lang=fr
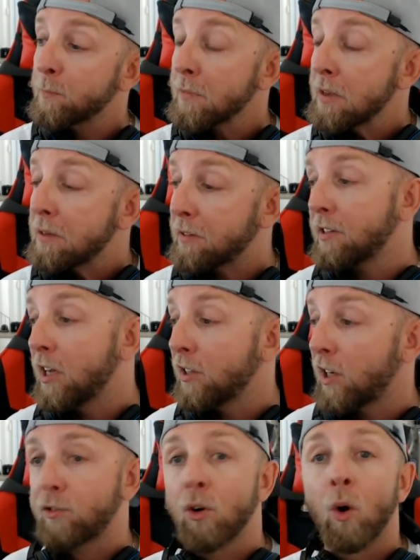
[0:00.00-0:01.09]
Ça c'est
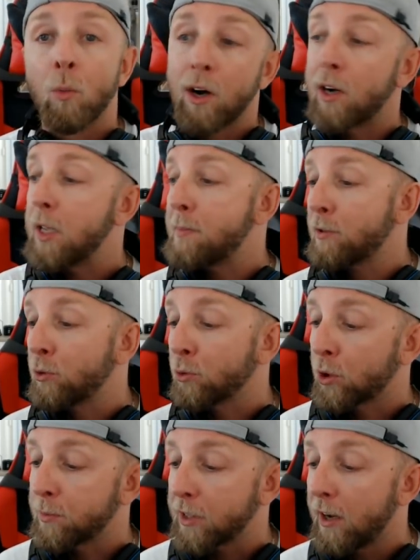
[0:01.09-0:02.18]
intéressant, au moins ils passent le truc
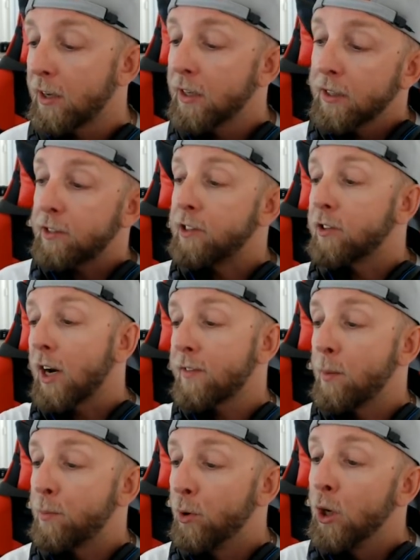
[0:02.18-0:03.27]
comme ça, ils enlèvent un
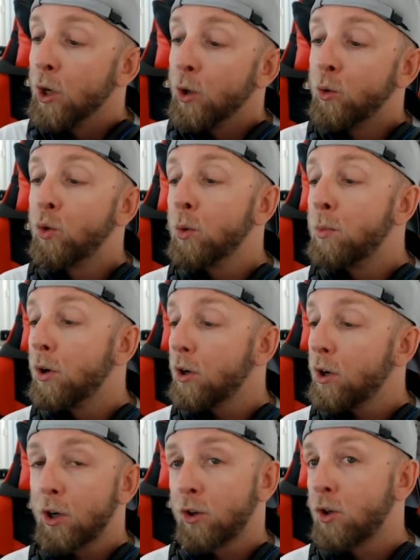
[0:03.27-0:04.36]
peu. Double,
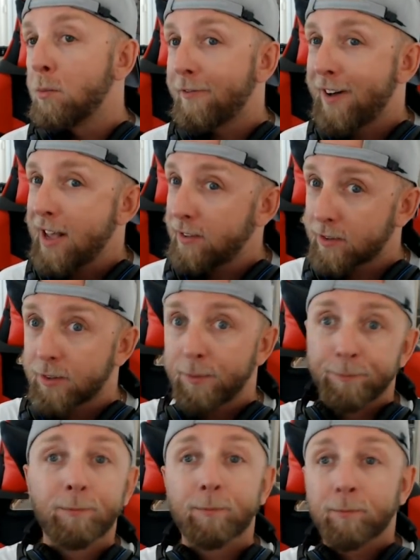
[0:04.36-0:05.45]
euh, double face,
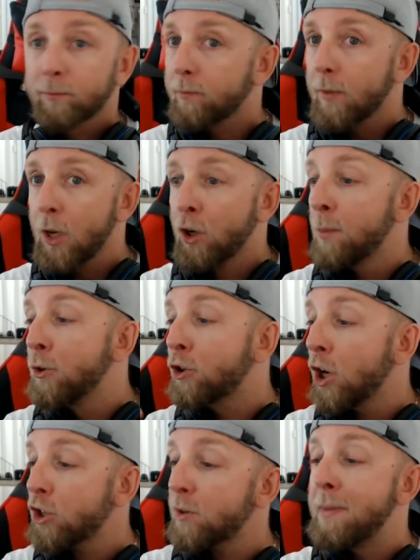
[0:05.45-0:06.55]
comme le
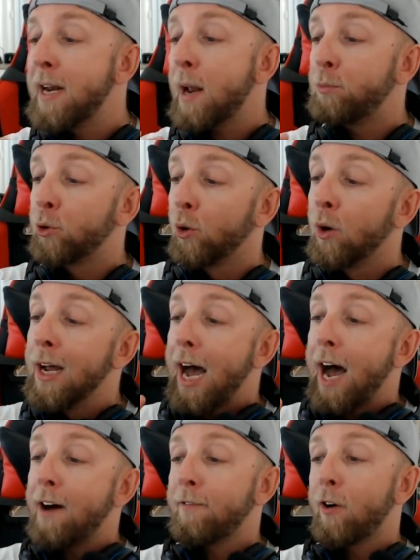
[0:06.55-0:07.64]
scotch, mais là plutôt
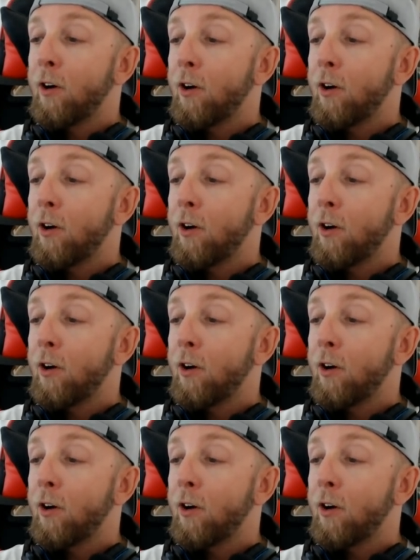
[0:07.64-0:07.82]
avant